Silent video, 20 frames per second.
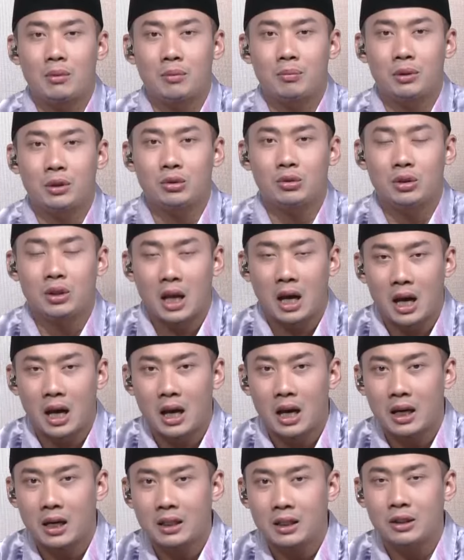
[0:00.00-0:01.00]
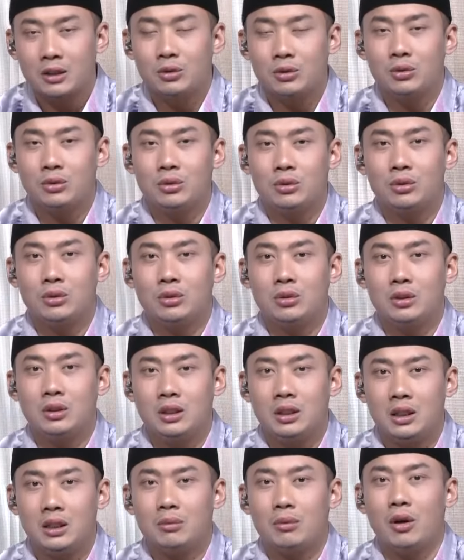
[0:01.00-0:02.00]
pitunang itu
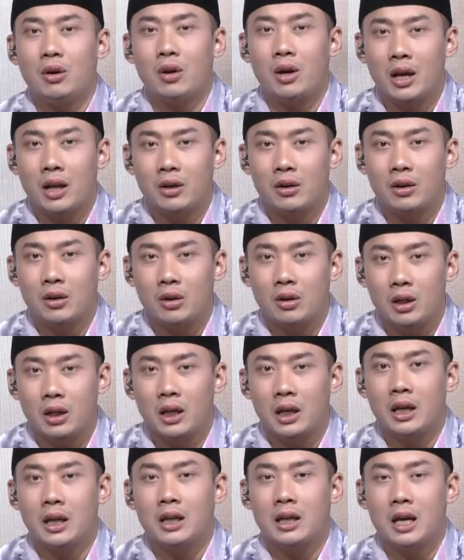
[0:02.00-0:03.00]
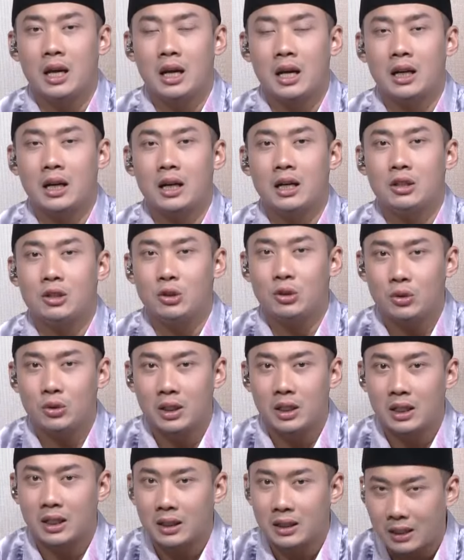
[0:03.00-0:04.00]
dibawaan oleh Darajo
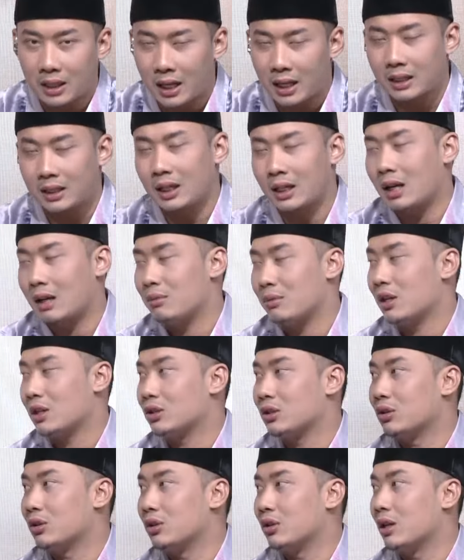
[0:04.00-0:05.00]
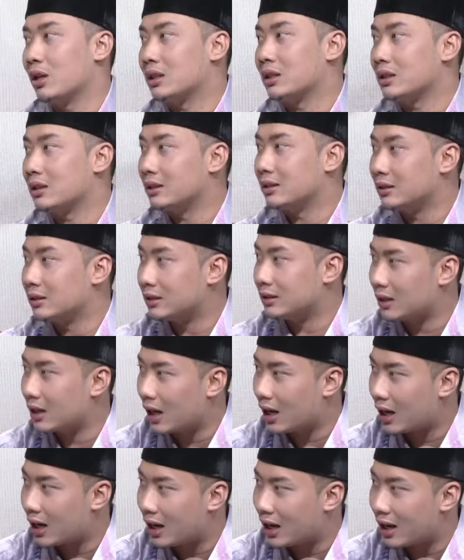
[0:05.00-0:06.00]
Intan tak biasa. Intan Intan. Nah,
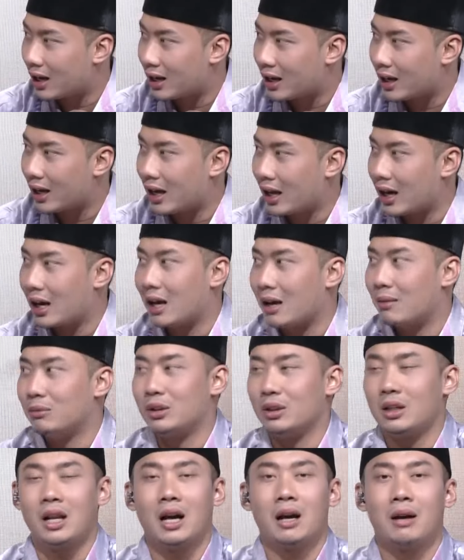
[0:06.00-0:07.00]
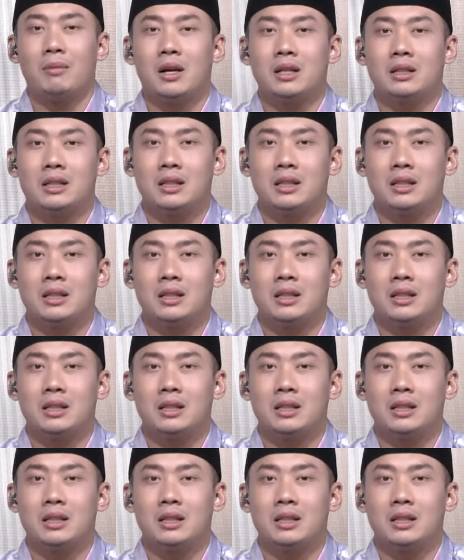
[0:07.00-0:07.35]
Alhamdulillah. Alhamdulillah. Masih